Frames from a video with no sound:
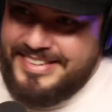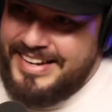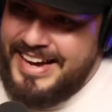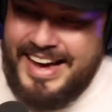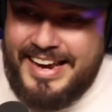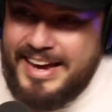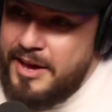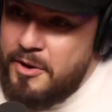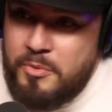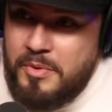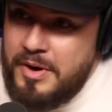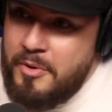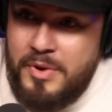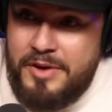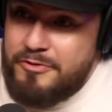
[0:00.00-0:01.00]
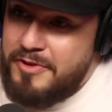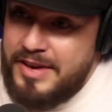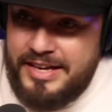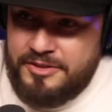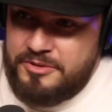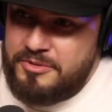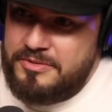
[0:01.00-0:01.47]
Cara, é um, é um
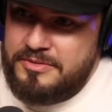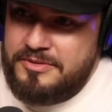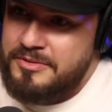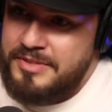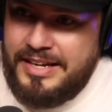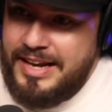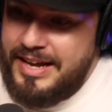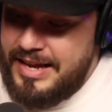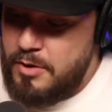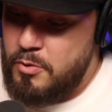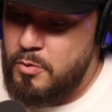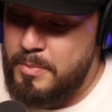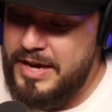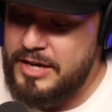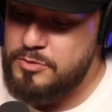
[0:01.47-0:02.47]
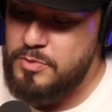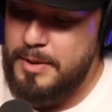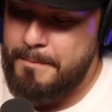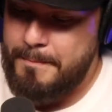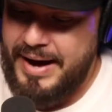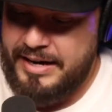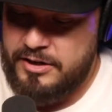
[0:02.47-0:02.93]
evento, não tem nada. O mesmo
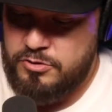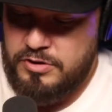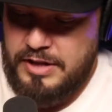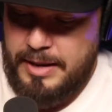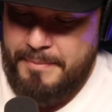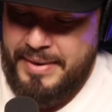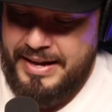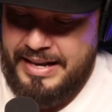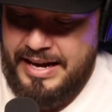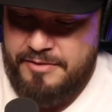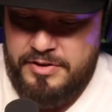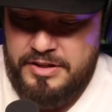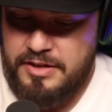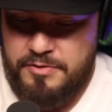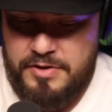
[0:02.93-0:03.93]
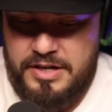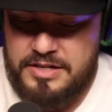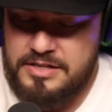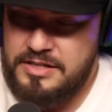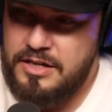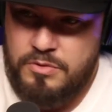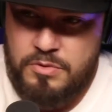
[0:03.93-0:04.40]
impacto da palavra deveria
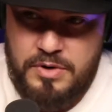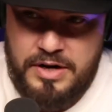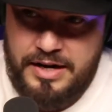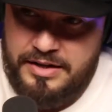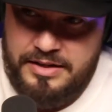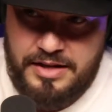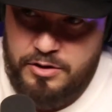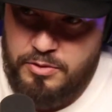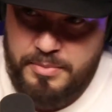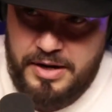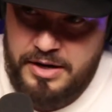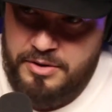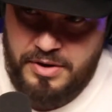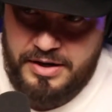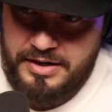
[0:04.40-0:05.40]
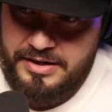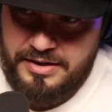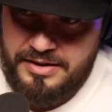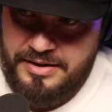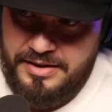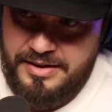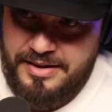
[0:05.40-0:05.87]
ser com o cara que está no banco ali.
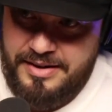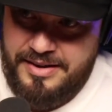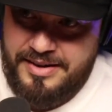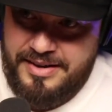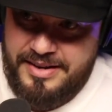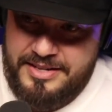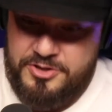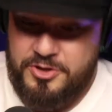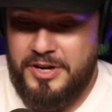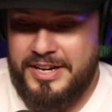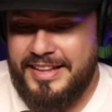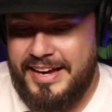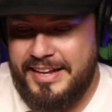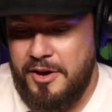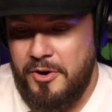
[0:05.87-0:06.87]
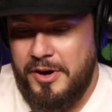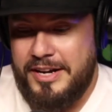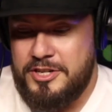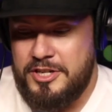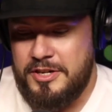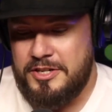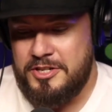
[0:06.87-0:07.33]
Só que daí na hora
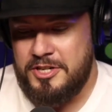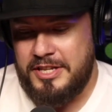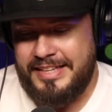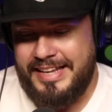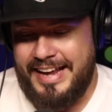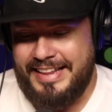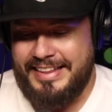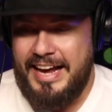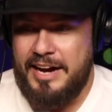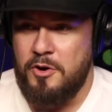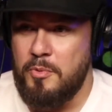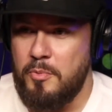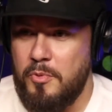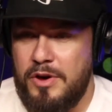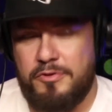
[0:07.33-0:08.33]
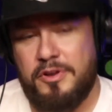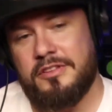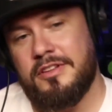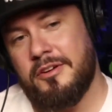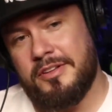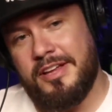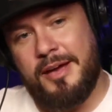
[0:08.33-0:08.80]
de, de tratar como um evento,
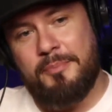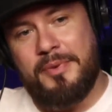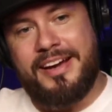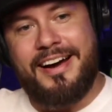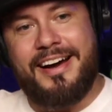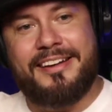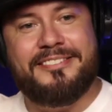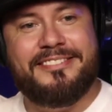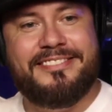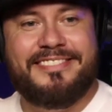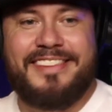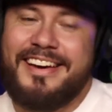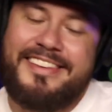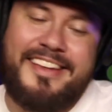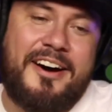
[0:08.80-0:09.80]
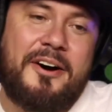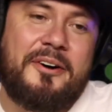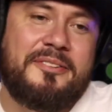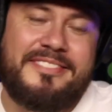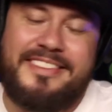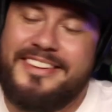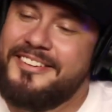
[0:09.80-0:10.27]
não, daí é pecado. Daí
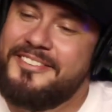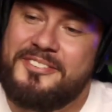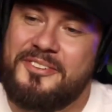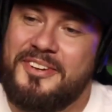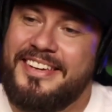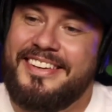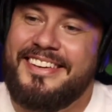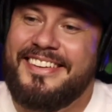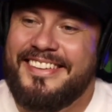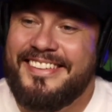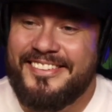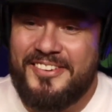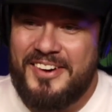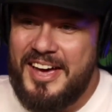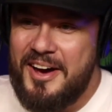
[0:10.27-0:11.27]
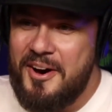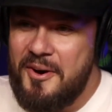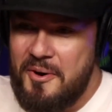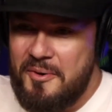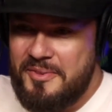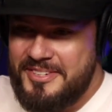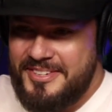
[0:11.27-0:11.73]
não, não, isso aí não é a
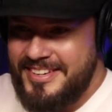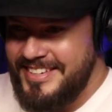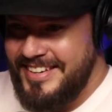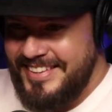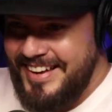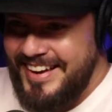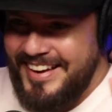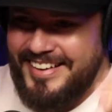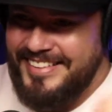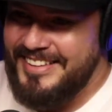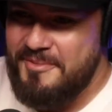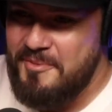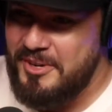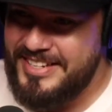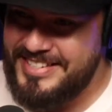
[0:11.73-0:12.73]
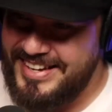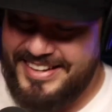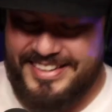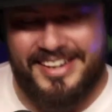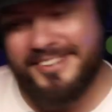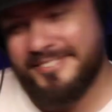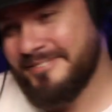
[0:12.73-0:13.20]
obra, isso aí você está demonizando.
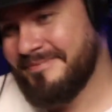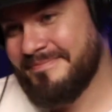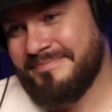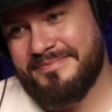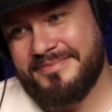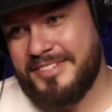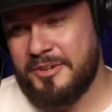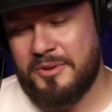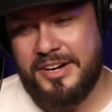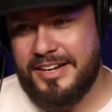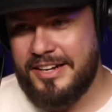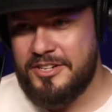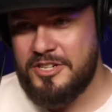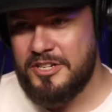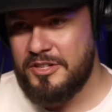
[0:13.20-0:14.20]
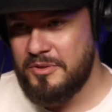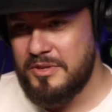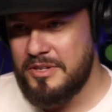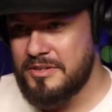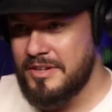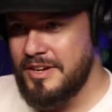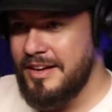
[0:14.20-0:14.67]
Não, eu não acredito
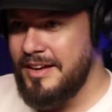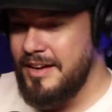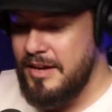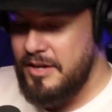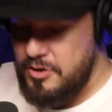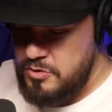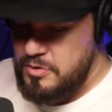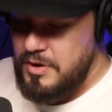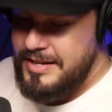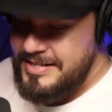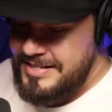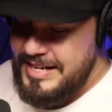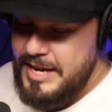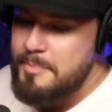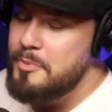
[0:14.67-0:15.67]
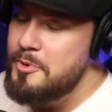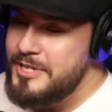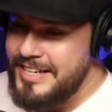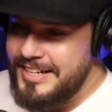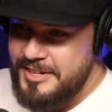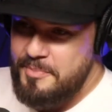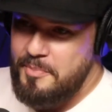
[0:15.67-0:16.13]
nisso. Isso é
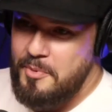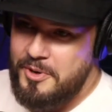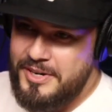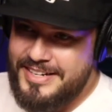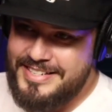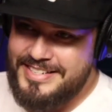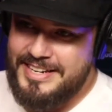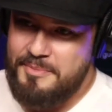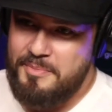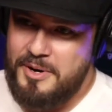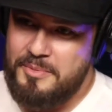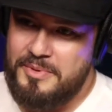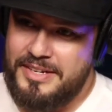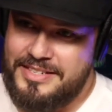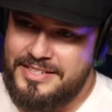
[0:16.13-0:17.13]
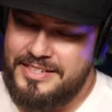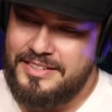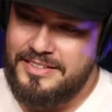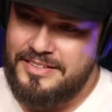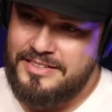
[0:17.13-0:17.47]
100% hipocrisia para mim, assim.